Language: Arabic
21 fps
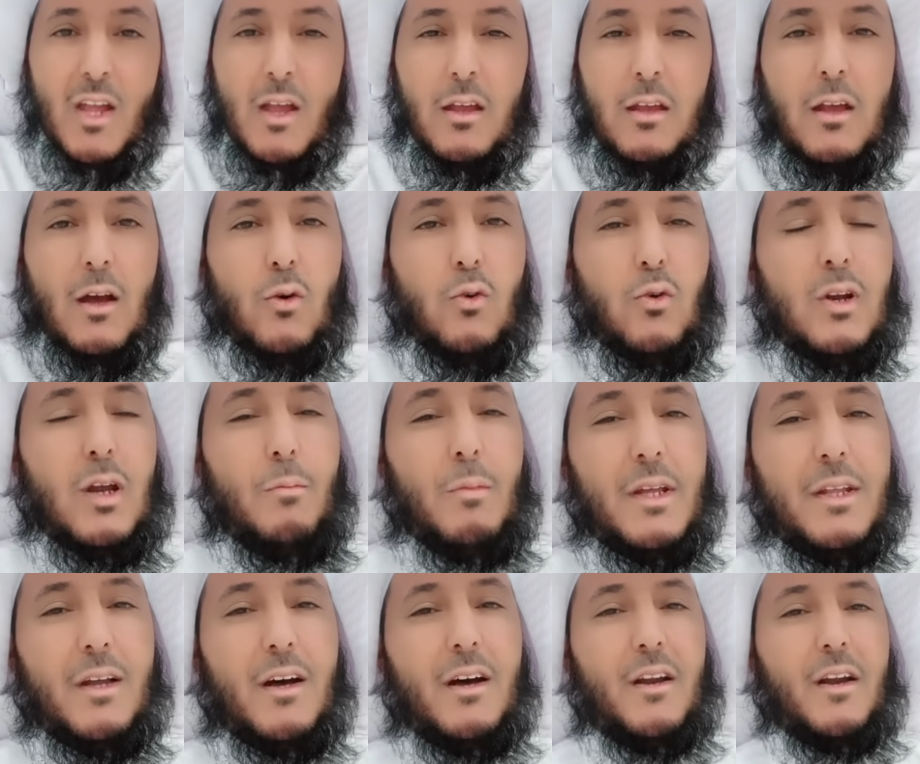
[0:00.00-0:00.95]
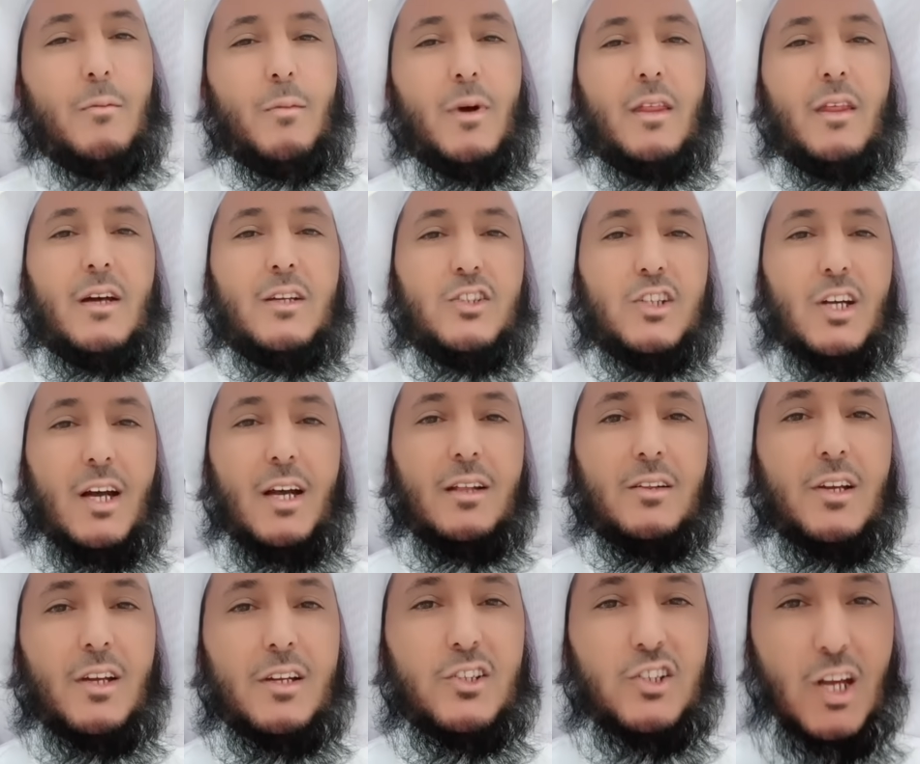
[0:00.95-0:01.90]
يقول لما دخل رمضان
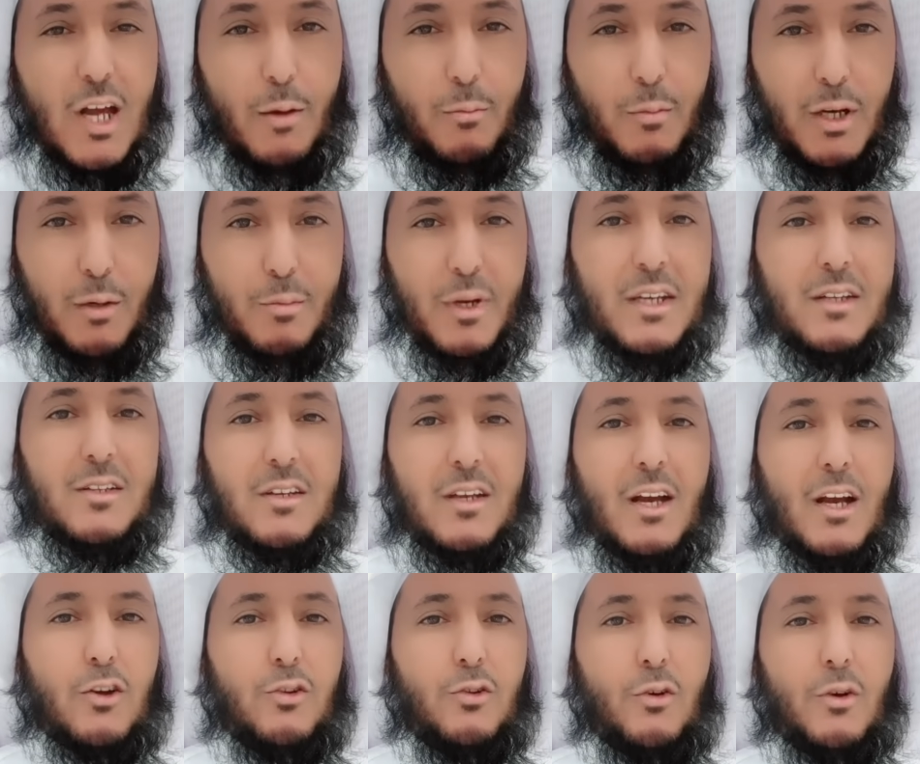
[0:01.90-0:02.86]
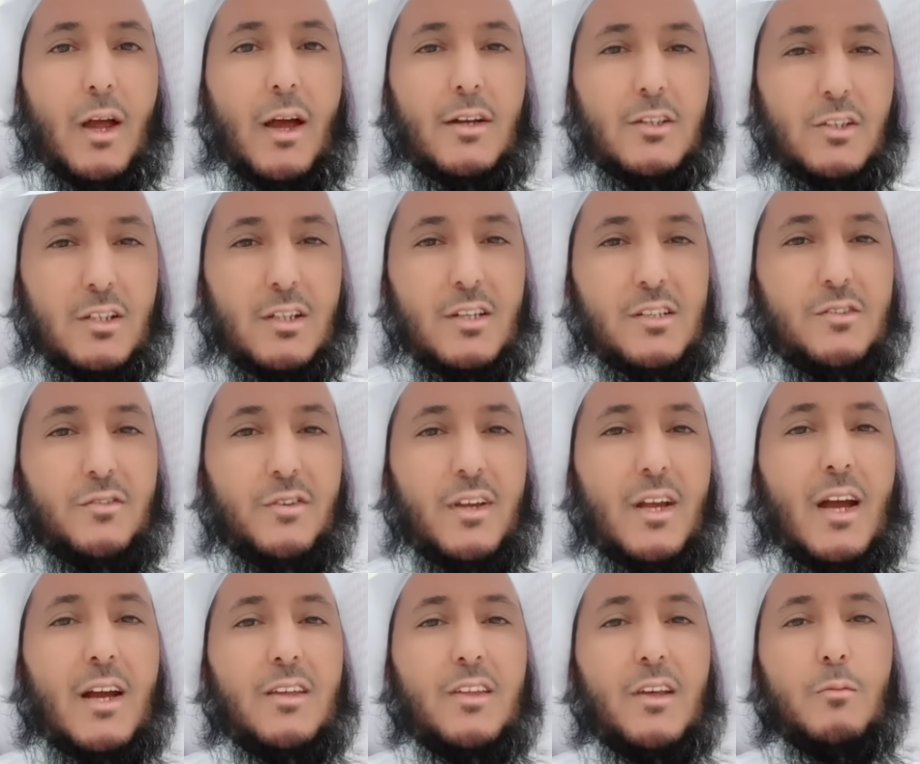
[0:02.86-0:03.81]
جعلت الجامع بيتي اكثر اجلس
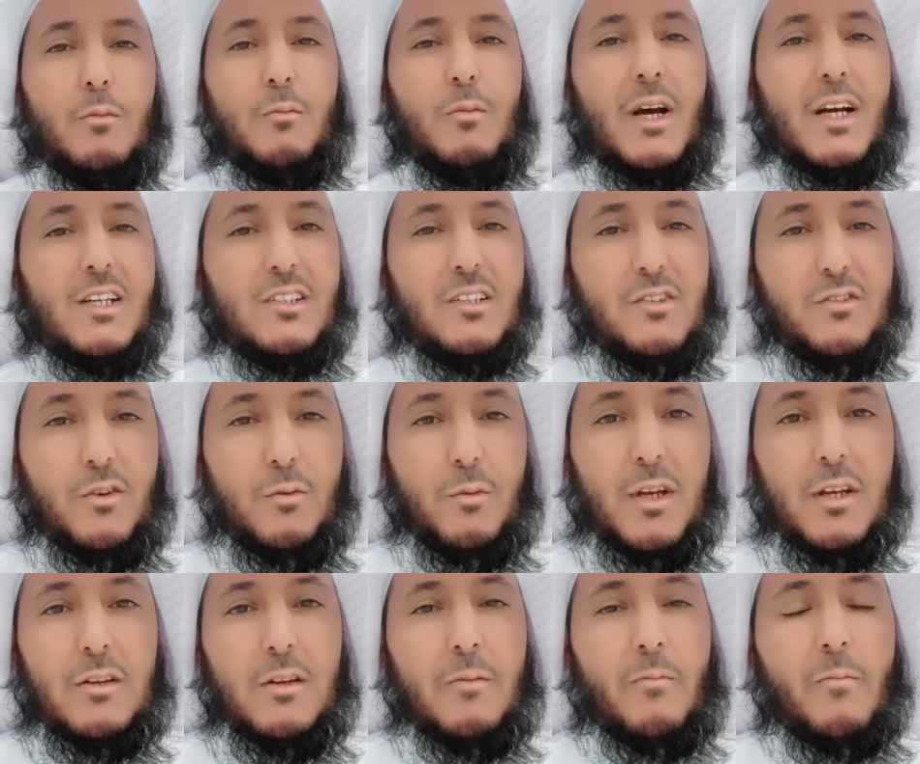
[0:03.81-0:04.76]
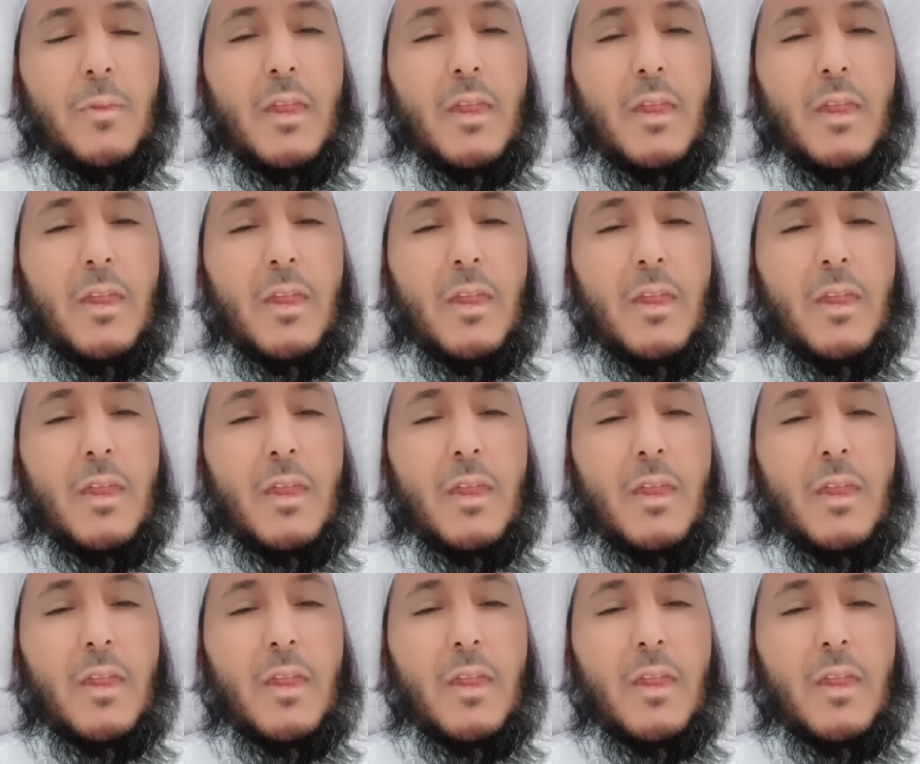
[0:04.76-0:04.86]
فيه اكثر مما اجلس في بيتي.